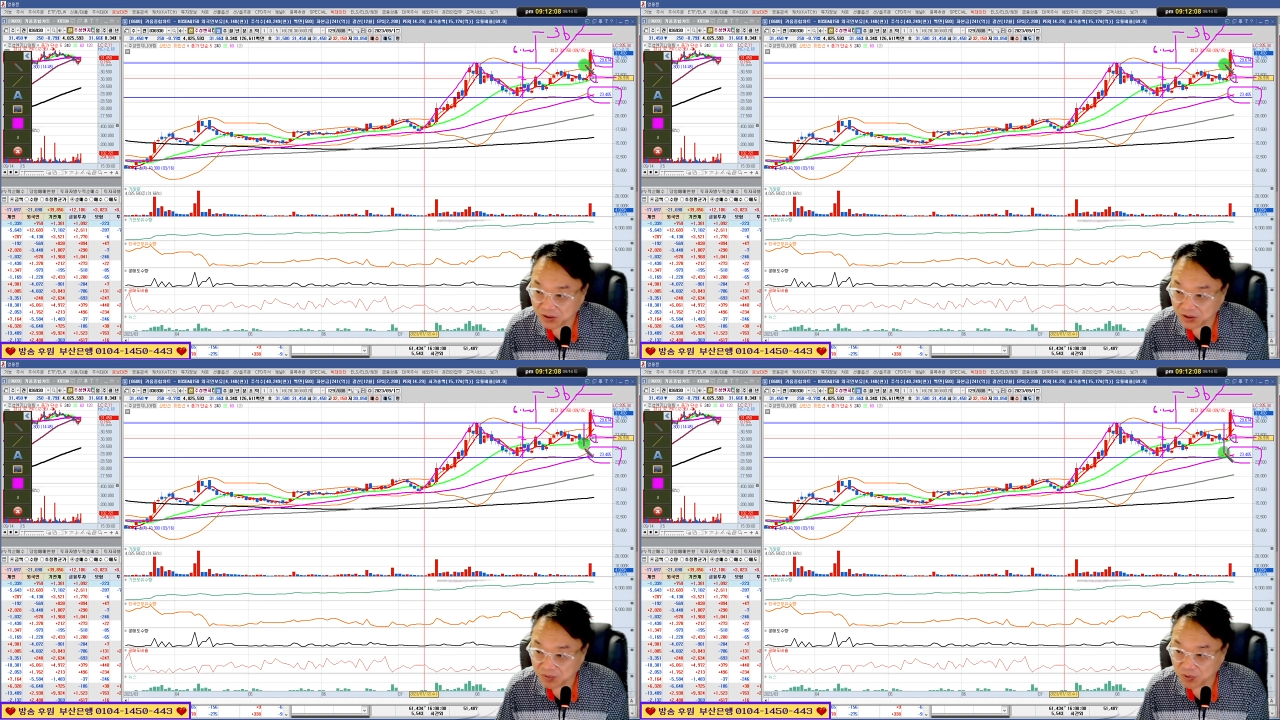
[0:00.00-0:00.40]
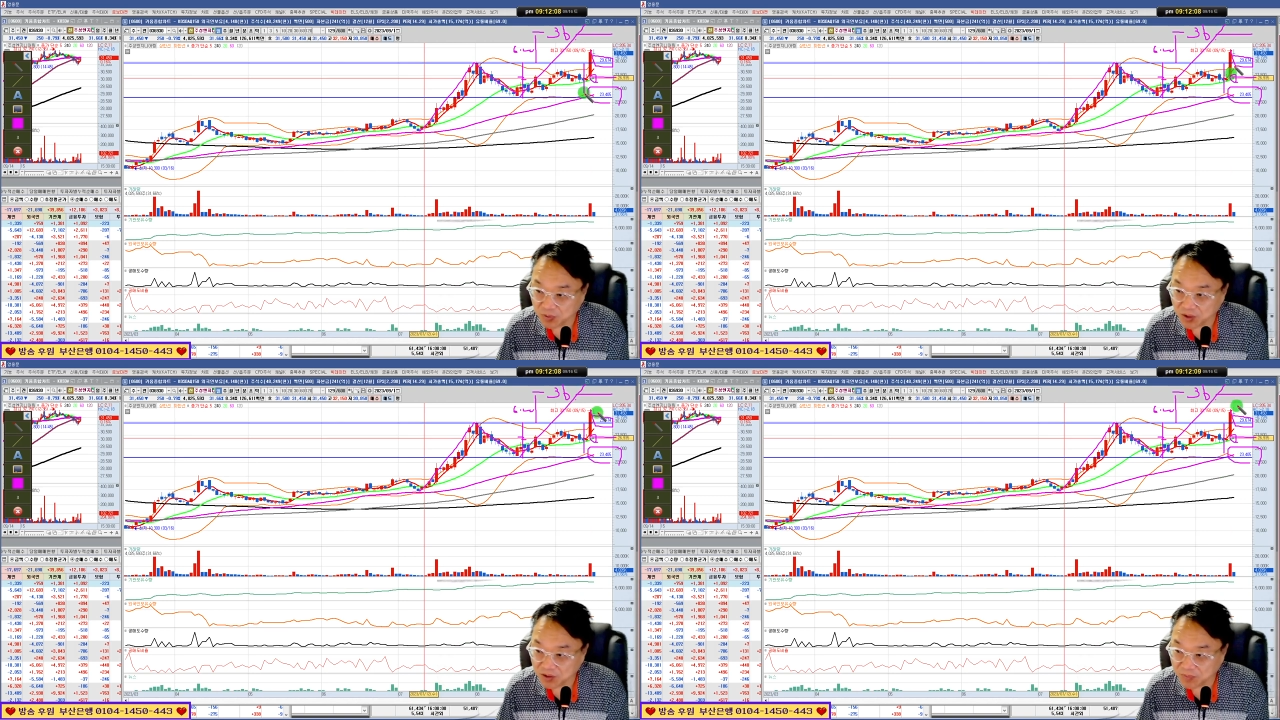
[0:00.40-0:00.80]

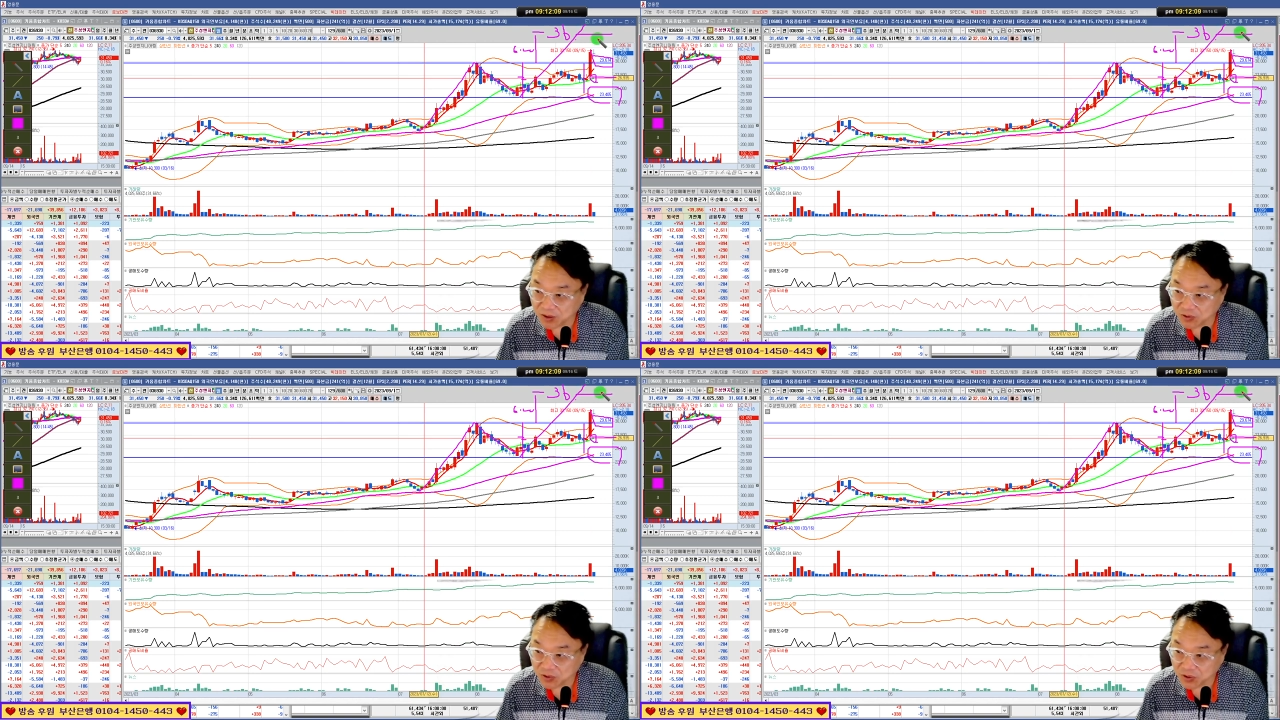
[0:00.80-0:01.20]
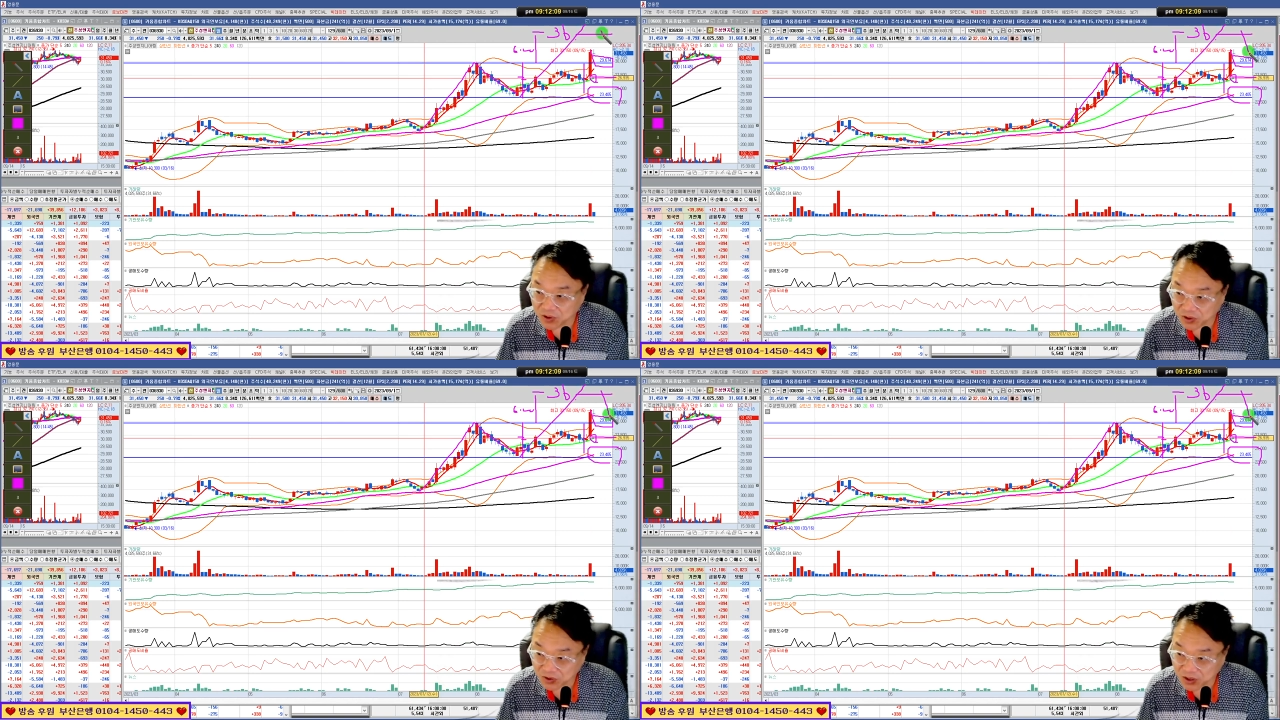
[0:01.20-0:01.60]
여기 폭만큼
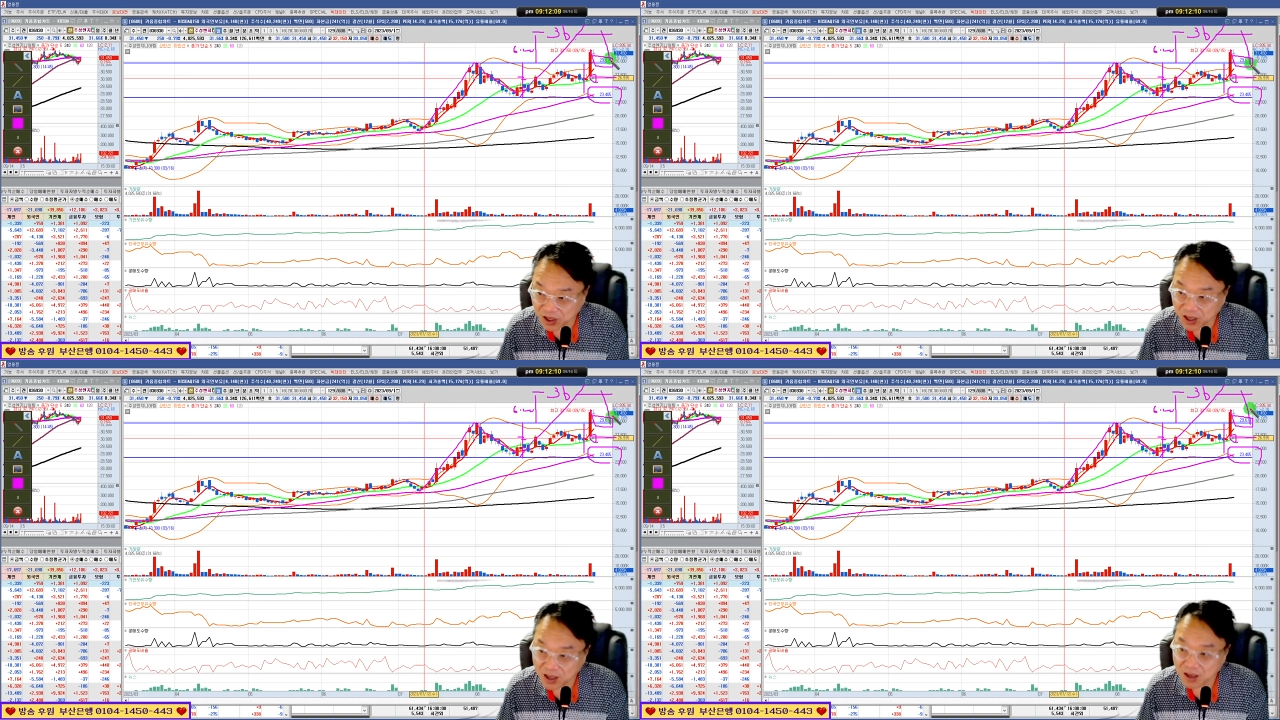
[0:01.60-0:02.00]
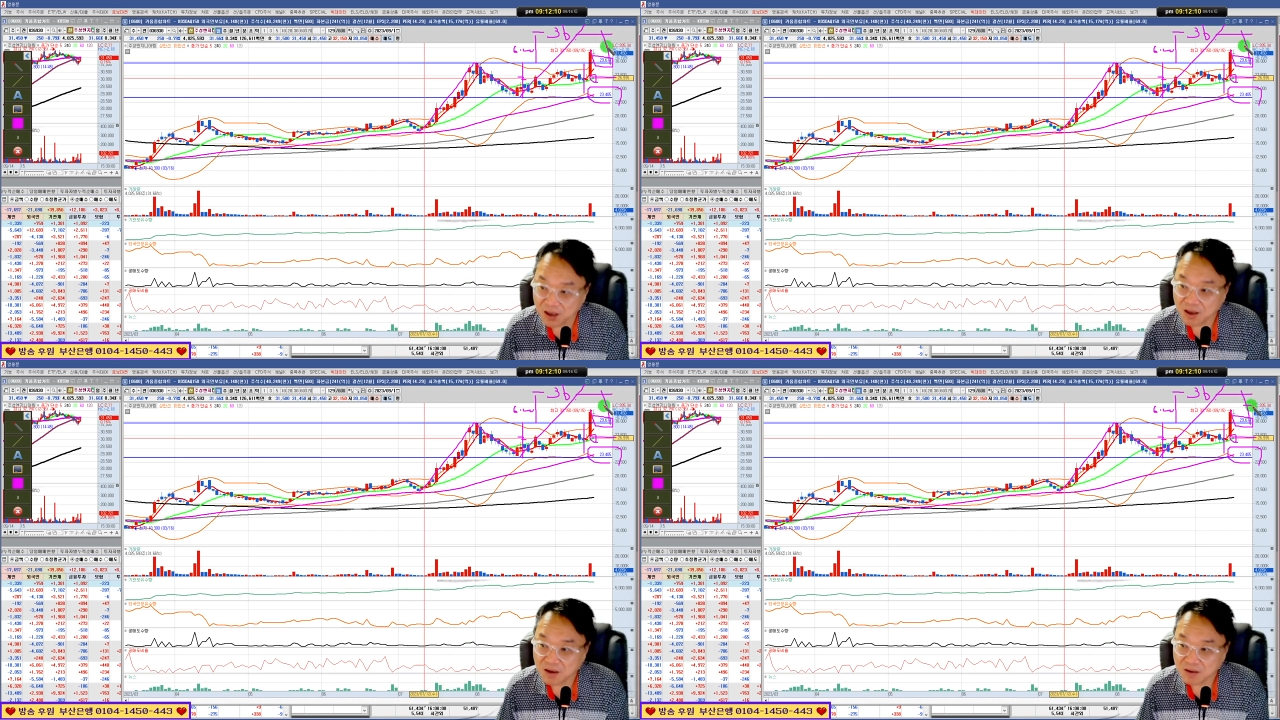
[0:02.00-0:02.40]
봐도
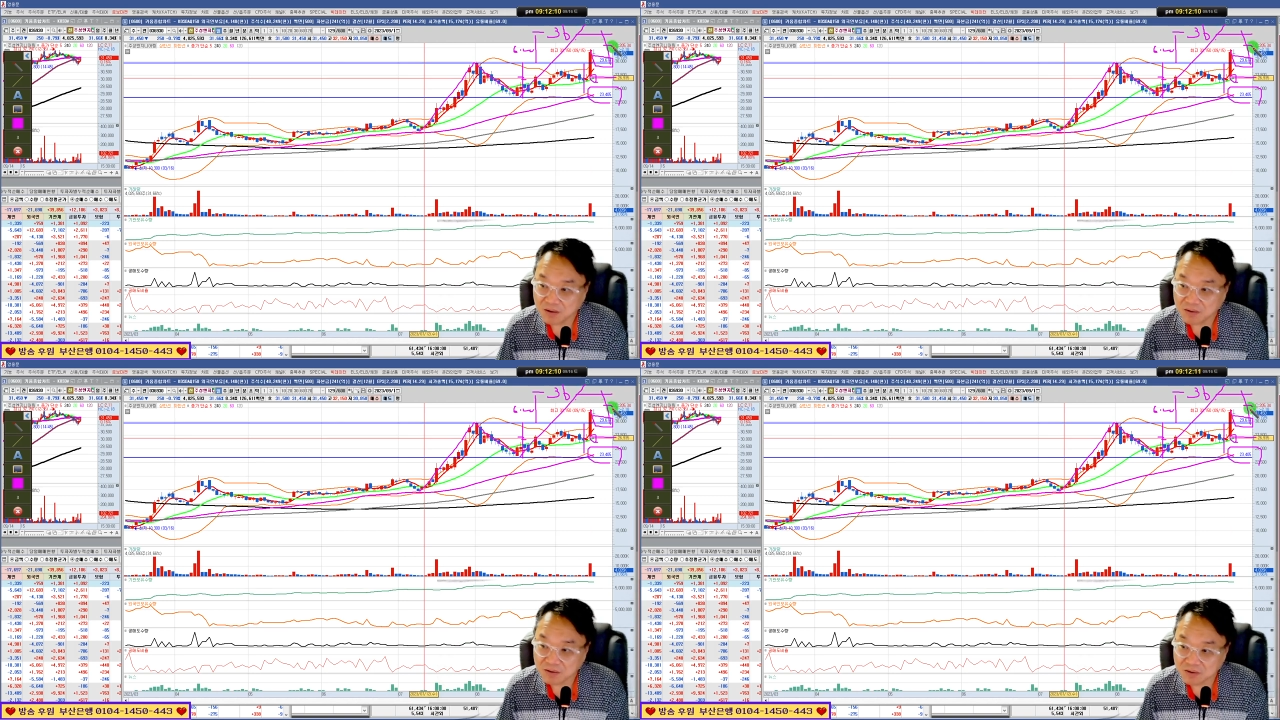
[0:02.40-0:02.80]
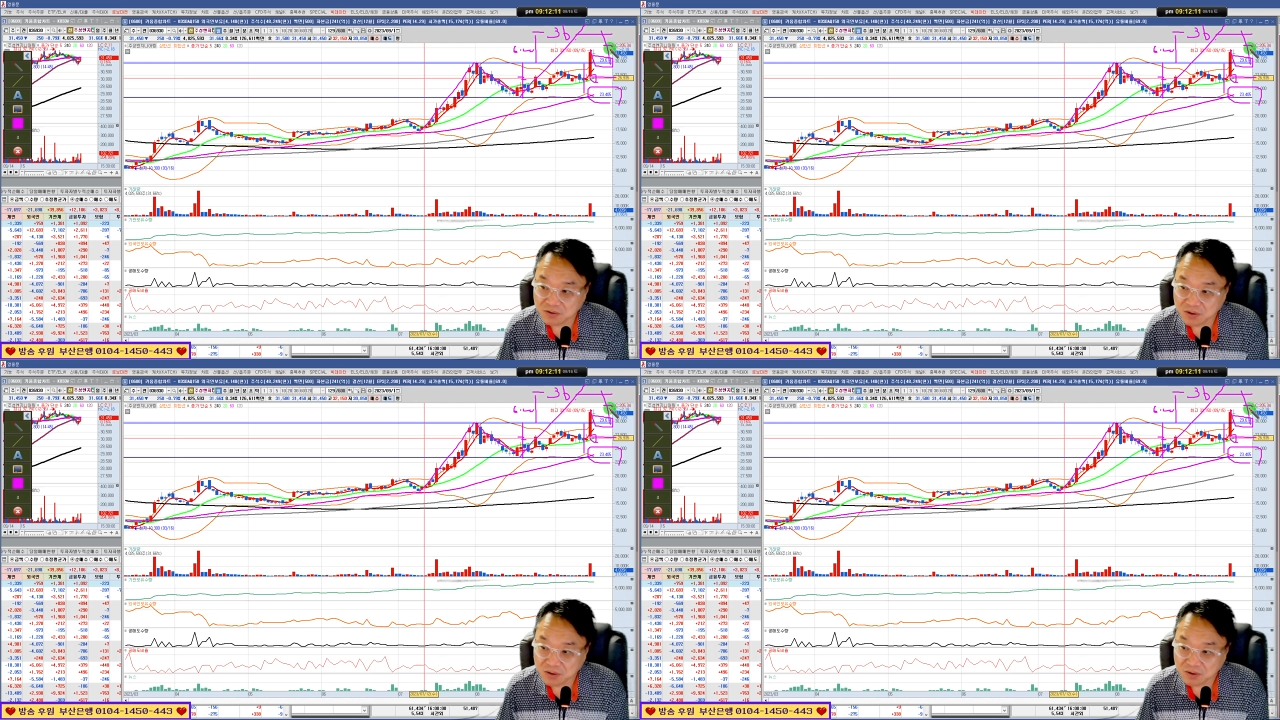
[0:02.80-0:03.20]
이렇게
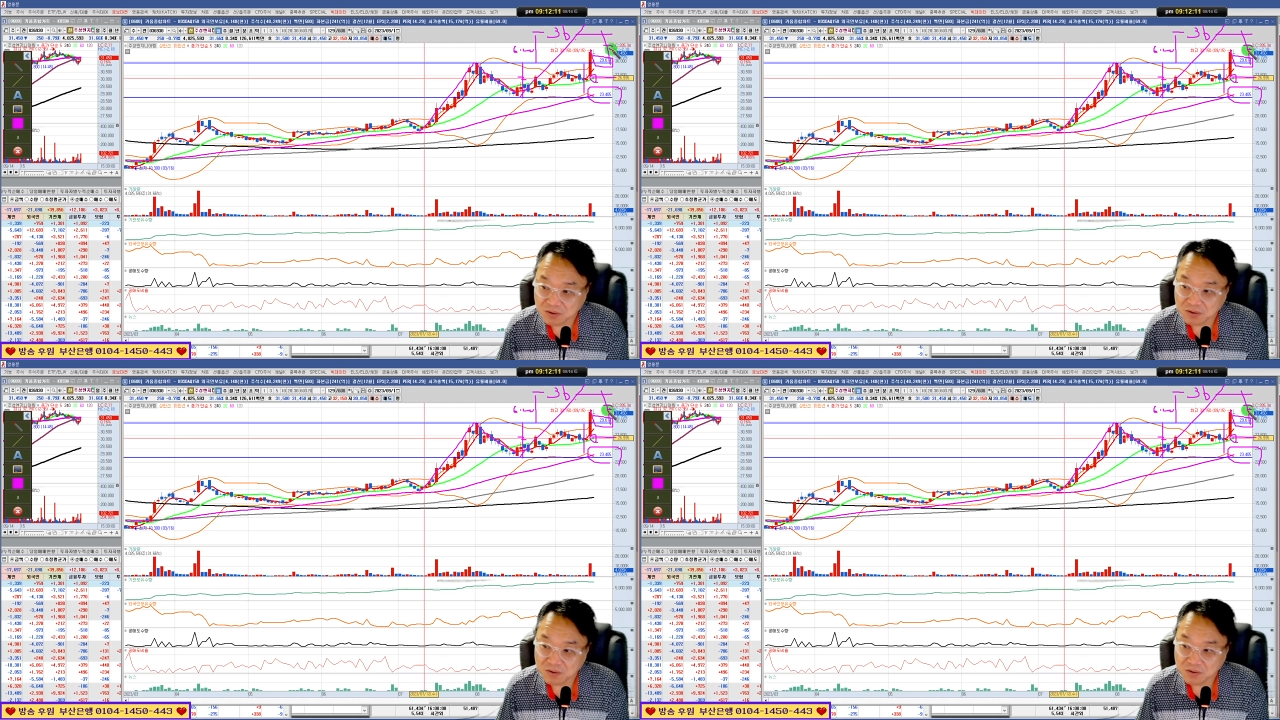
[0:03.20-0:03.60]
그죠?